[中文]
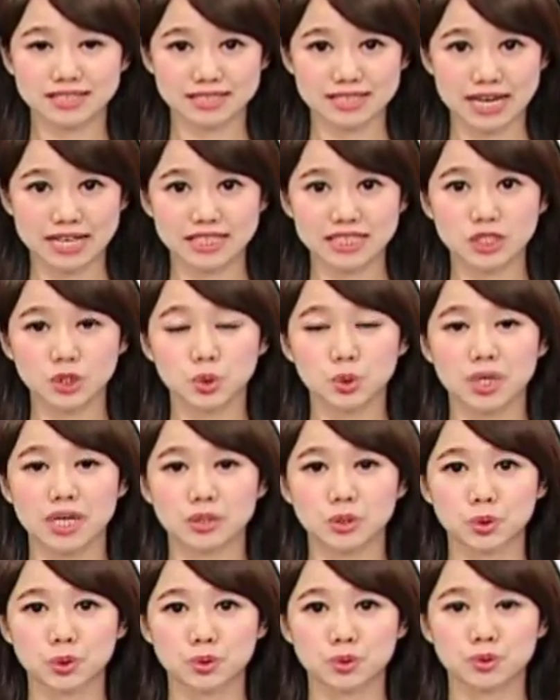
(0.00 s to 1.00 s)
杂音
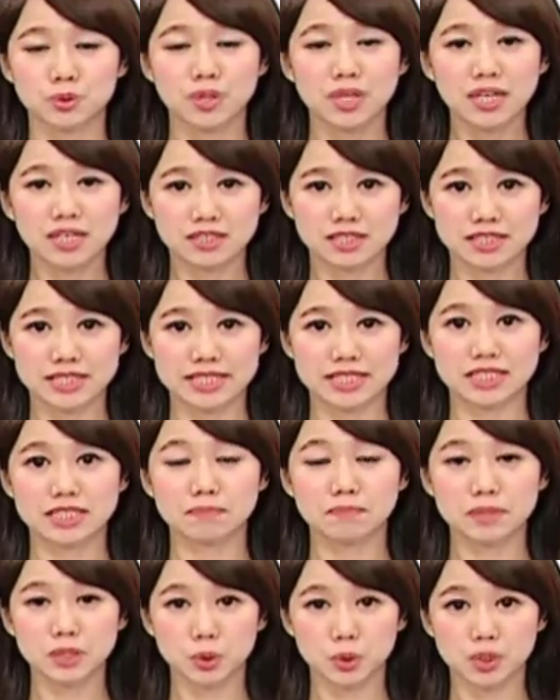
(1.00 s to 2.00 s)
传出，这也是
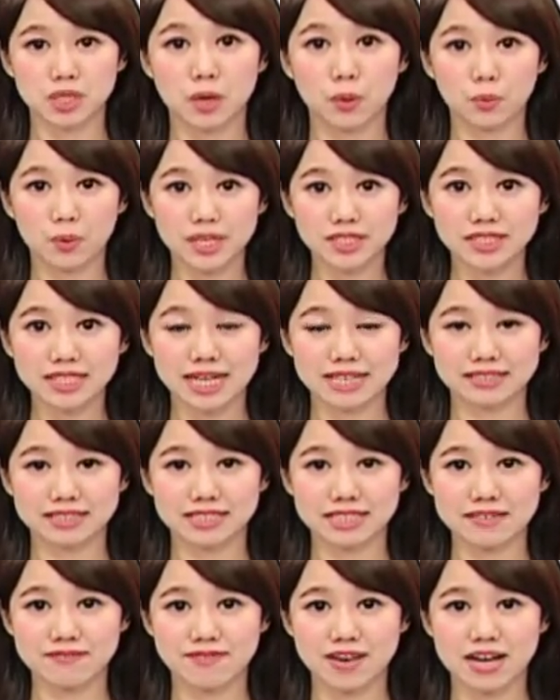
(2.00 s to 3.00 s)
必须要观察的
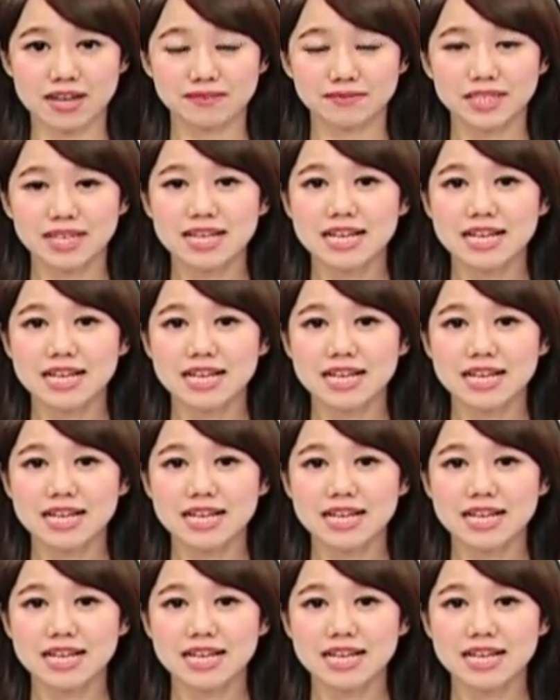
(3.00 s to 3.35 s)
地方。